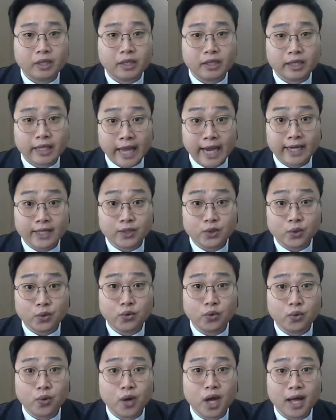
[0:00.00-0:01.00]

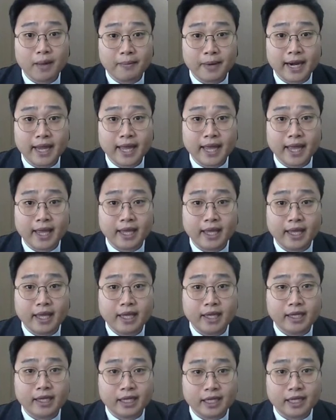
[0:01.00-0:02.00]
양손과 발에
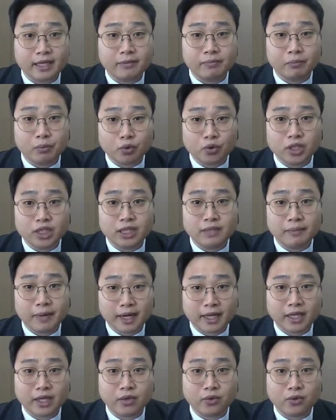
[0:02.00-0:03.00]
긴 못이
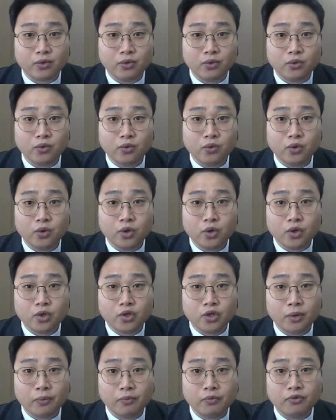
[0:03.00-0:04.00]
박히고
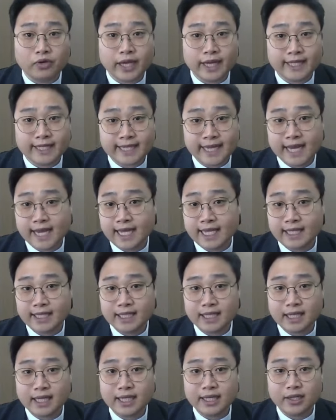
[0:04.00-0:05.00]
옆구리에 창이
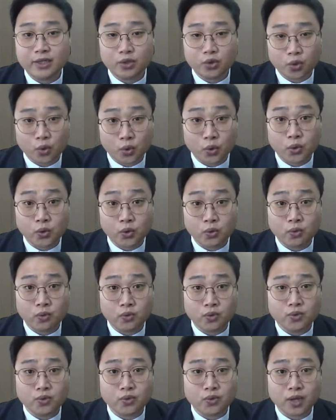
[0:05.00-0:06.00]
찔리는 고통
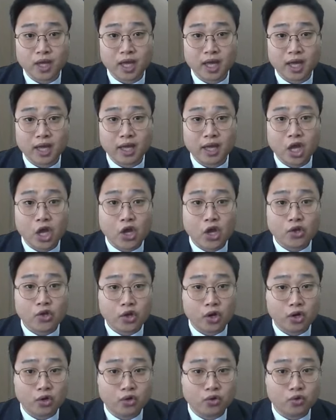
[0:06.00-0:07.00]
속에
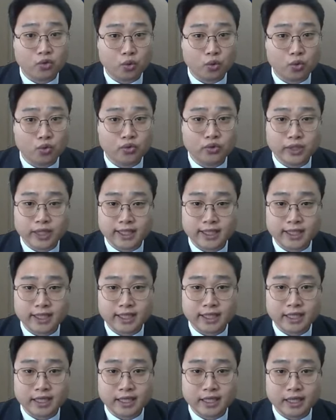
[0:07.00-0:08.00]
결국 오후
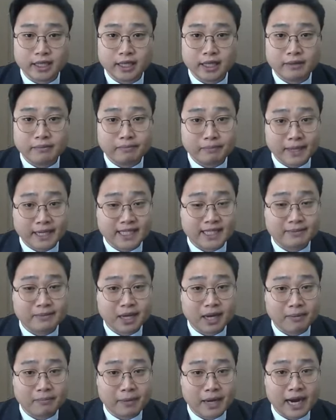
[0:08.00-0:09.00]
3시
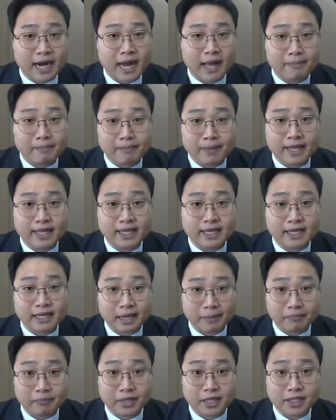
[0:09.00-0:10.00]
마지막 말 한마디를
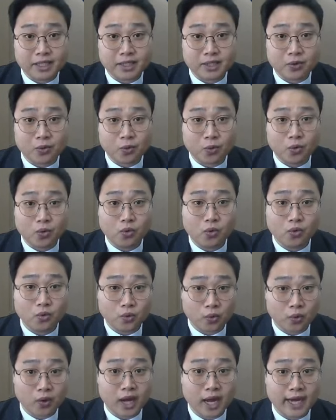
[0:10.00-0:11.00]
남기시고
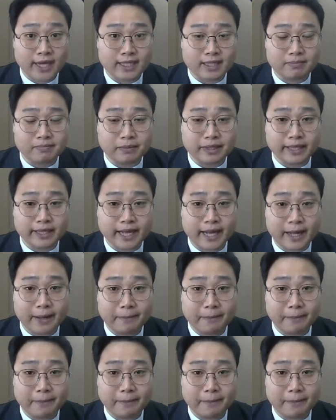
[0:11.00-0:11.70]
돌아가십니다.